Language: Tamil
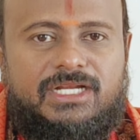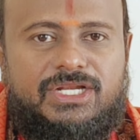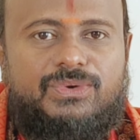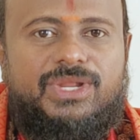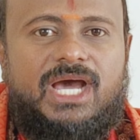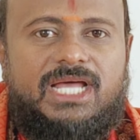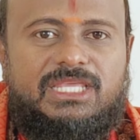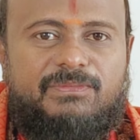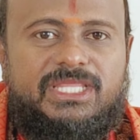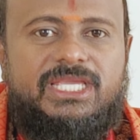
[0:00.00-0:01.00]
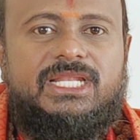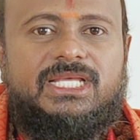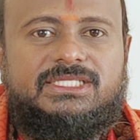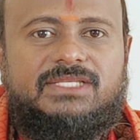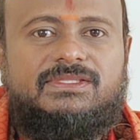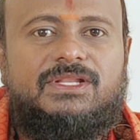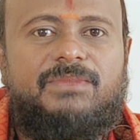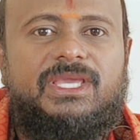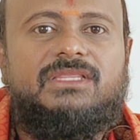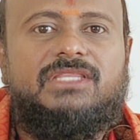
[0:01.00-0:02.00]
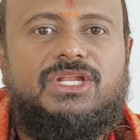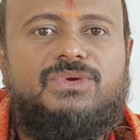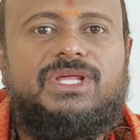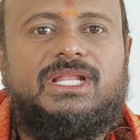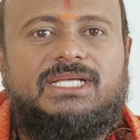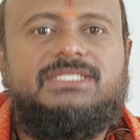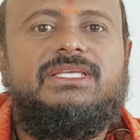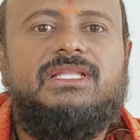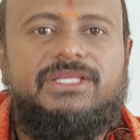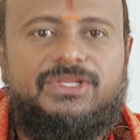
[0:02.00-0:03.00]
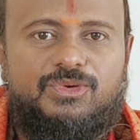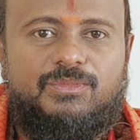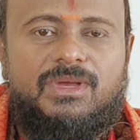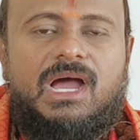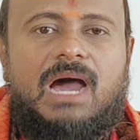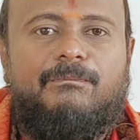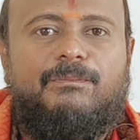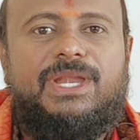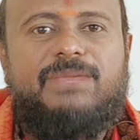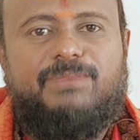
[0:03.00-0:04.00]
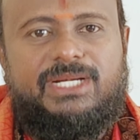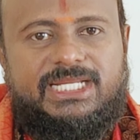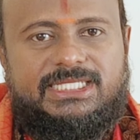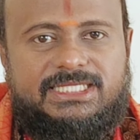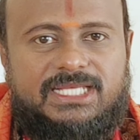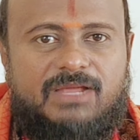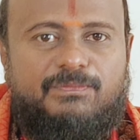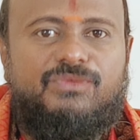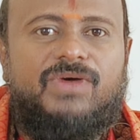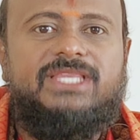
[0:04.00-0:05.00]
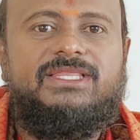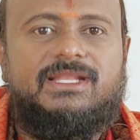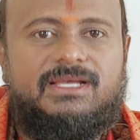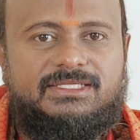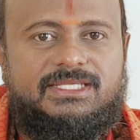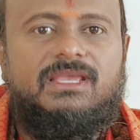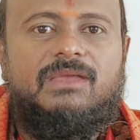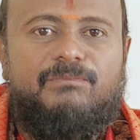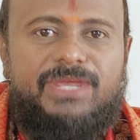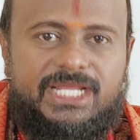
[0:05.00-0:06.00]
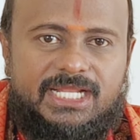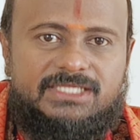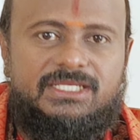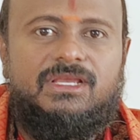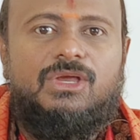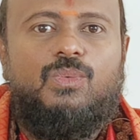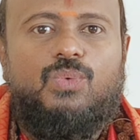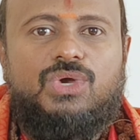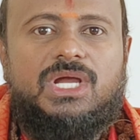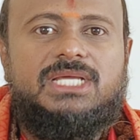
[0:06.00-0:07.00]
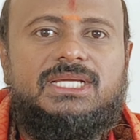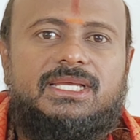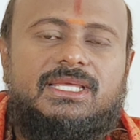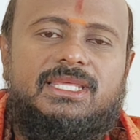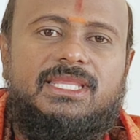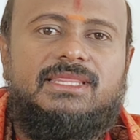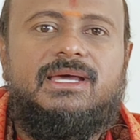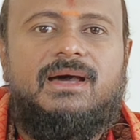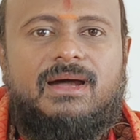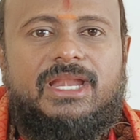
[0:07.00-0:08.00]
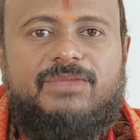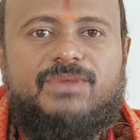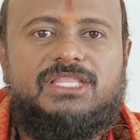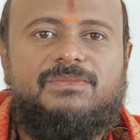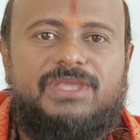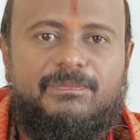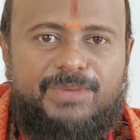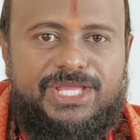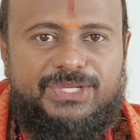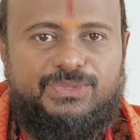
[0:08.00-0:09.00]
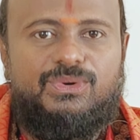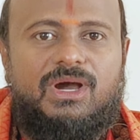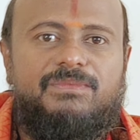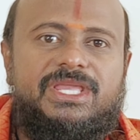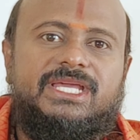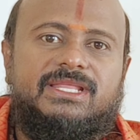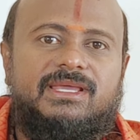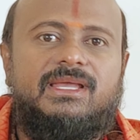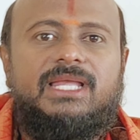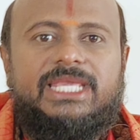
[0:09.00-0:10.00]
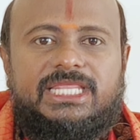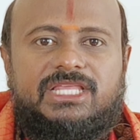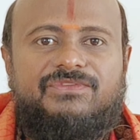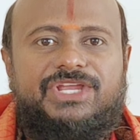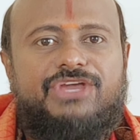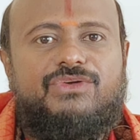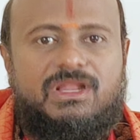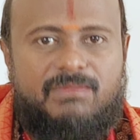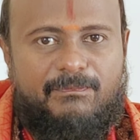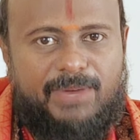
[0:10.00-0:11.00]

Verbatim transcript: தன்னோட அதிபதியின் நட்சத்திரமே தன்னோட ராசியில் இருக்கும் அப்படிப்பட்ட சிறப்பு வாய்ந்த ராசி மீனராசி உங்களுக்கு இந்த ஆடி மாதம் எப்படி இருக்கும் அப்படிங்கிறத இந்த வீடியோவில்